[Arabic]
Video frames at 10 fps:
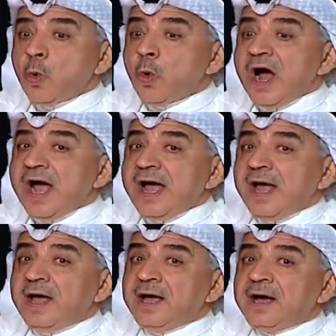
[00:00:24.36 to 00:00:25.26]

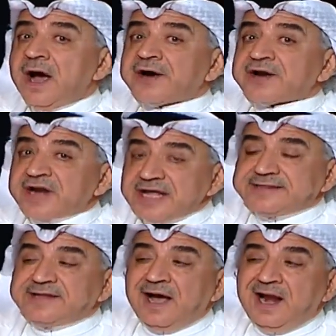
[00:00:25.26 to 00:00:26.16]

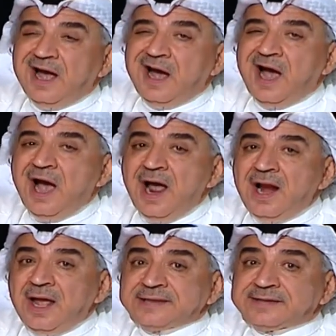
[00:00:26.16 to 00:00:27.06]
والرد على
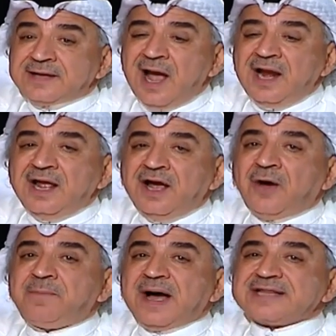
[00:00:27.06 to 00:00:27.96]
حاله
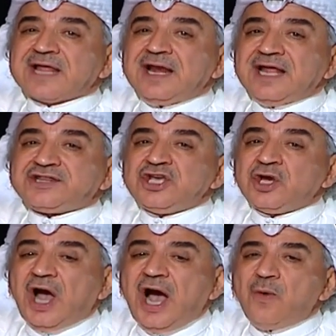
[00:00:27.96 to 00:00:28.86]
الاحباط
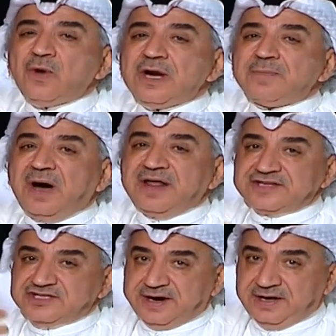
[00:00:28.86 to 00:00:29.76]
التي يحاول
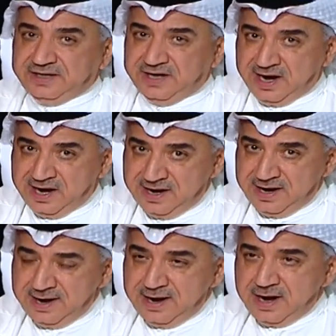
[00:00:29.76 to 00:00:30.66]
البعض زرعها.
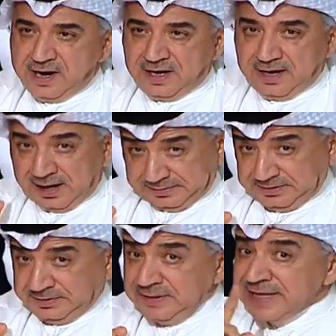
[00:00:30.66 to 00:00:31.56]

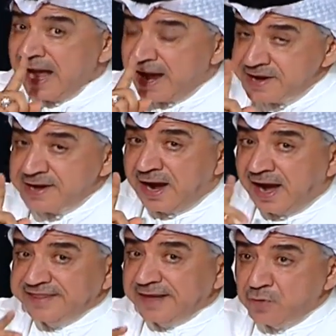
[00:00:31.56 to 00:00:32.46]
لان
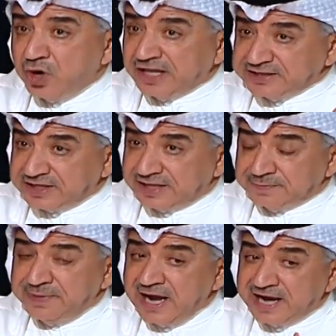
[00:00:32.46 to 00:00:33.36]
هذا
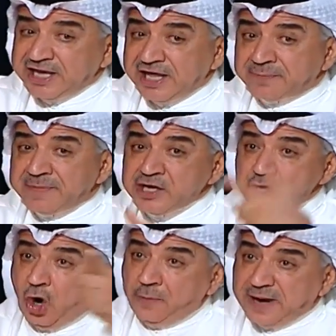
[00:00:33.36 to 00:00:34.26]
مخطط بالاخير من
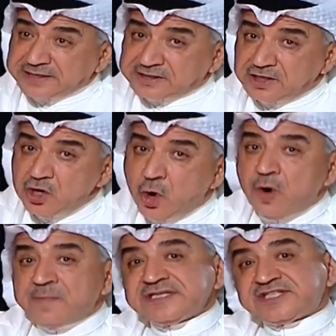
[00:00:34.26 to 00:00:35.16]
يحبط
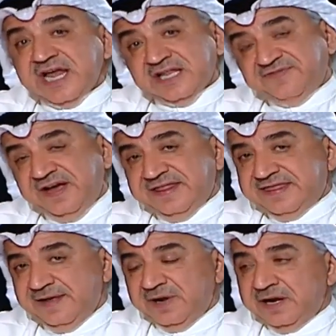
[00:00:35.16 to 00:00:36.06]
هو من سيدفع
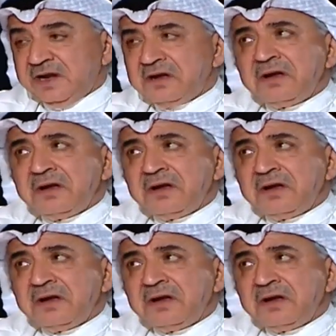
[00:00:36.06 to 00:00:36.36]
الثمن.